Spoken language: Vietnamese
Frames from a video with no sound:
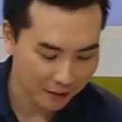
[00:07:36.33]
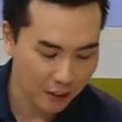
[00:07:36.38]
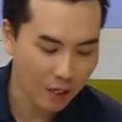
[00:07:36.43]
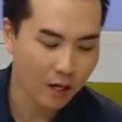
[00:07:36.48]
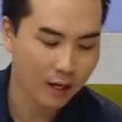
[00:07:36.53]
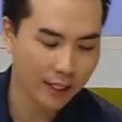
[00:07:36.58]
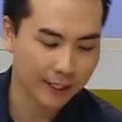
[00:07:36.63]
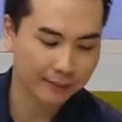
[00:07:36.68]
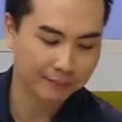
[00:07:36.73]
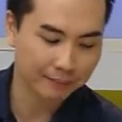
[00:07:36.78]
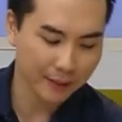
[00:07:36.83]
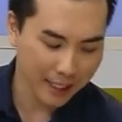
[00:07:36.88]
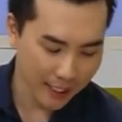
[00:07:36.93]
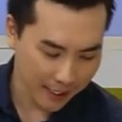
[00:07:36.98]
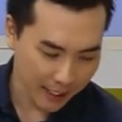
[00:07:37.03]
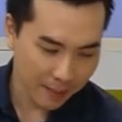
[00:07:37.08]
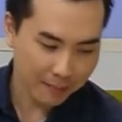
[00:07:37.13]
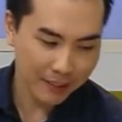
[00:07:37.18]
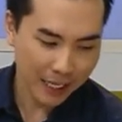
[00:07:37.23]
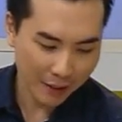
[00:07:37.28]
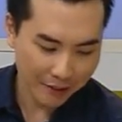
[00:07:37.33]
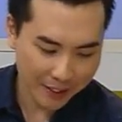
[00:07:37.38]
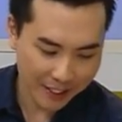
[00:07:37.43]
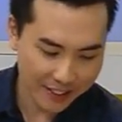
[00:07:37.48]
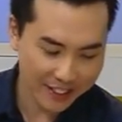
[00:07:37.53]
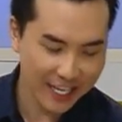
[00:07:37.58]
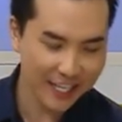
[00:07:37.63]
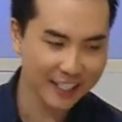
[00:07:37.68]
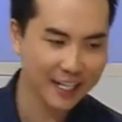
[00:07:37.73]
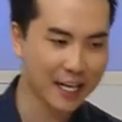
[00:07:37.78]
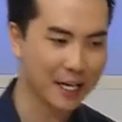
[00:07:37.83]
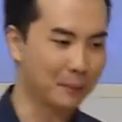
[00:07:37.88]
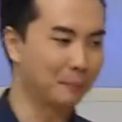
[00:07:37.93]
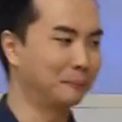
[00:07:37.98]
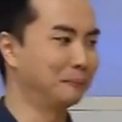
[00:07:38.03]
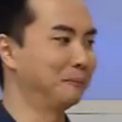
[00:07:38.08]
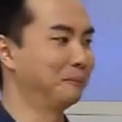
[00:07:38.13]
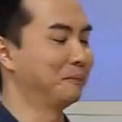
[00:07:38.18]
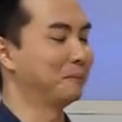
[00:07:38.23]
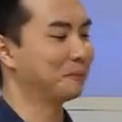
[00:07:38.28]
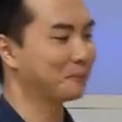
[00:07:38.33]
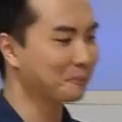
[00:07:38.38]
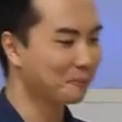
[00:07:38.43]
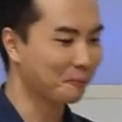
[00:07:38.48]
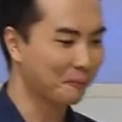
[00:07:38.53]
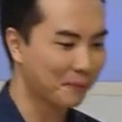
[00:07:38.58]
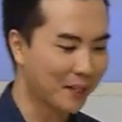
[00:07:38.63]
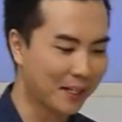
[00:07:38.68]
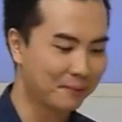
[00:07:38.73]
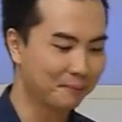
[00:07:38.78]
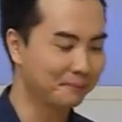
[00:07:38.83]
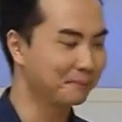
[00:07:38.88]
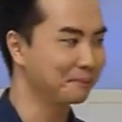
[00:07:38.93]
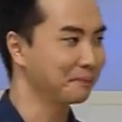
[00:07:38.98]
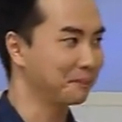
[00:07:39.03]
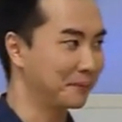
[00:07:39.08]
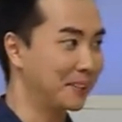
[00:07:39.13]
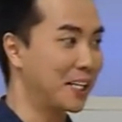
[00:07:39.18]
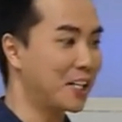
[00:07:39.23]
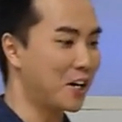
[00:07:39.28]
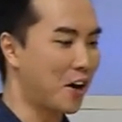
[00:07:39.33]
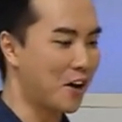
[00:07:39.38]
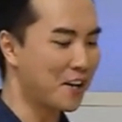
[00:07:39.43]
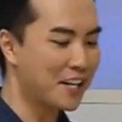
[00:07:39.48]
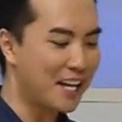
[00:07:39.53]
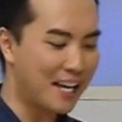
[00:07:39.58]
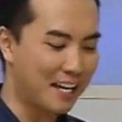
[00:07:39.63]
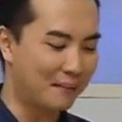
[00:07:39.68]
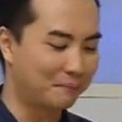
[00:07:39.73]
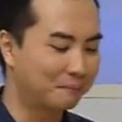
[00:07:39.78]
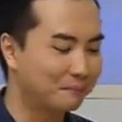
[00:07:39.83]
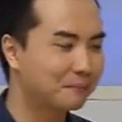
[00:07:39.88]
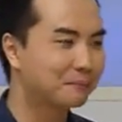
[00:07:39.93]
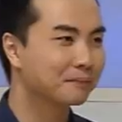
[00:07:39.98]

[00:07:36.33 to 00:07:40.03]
rồi bây giờ giám khảo nhận xét đây nghe rõ nha